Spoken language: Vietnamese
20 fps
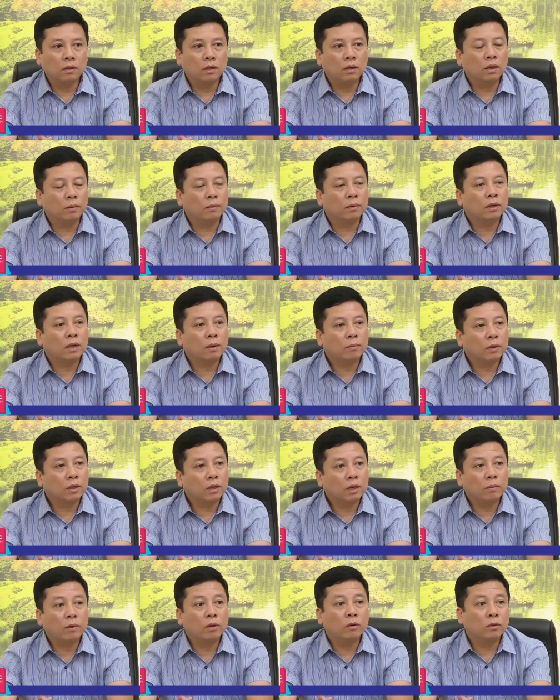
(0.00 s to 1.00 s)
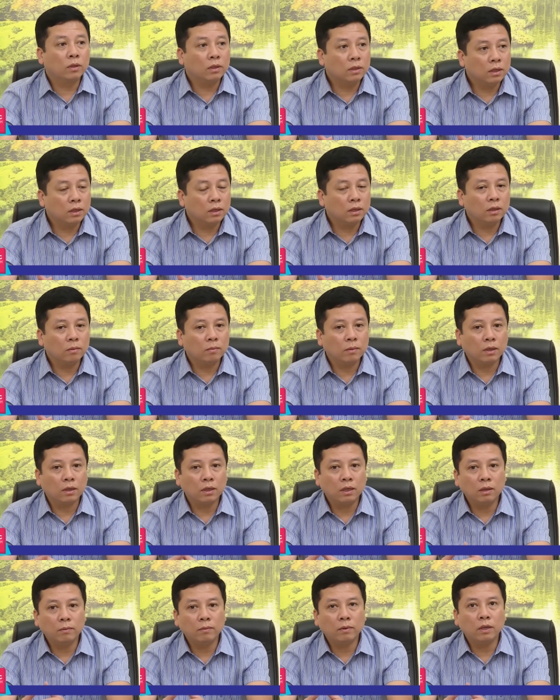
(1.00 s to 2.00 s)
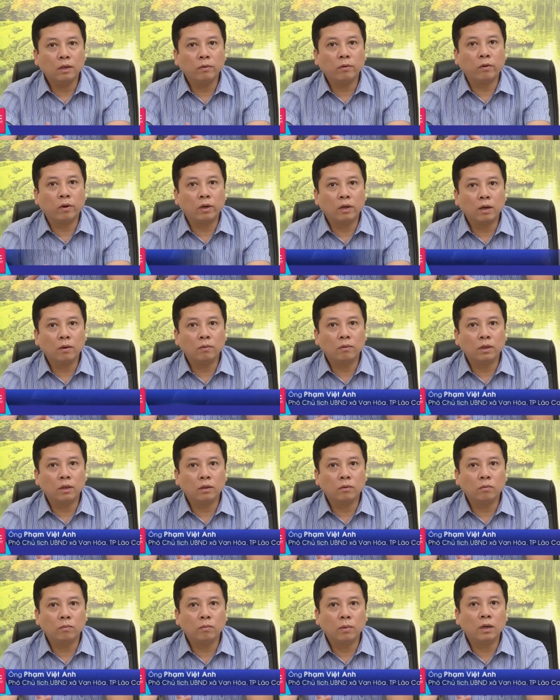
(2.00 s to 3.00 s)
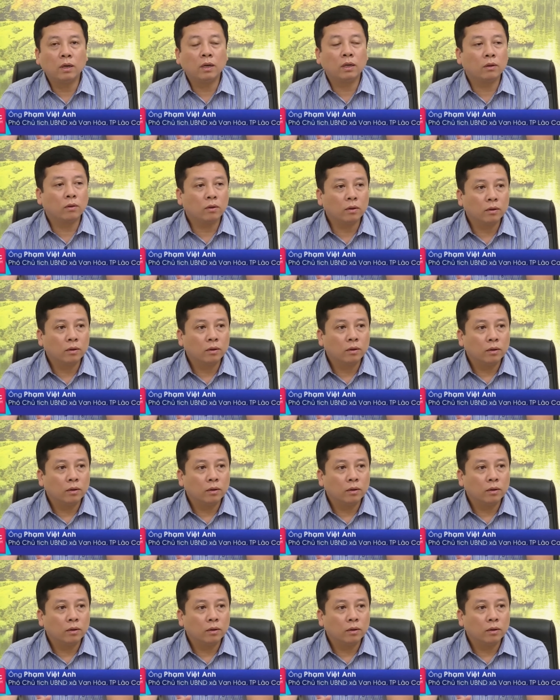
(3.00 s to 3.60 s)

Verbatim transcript: Thời điểm tháng năm là người ta bắt đầu xây dựng, nhưng mà khi mà đi vào hoạt động thì cũng mới đây thôi.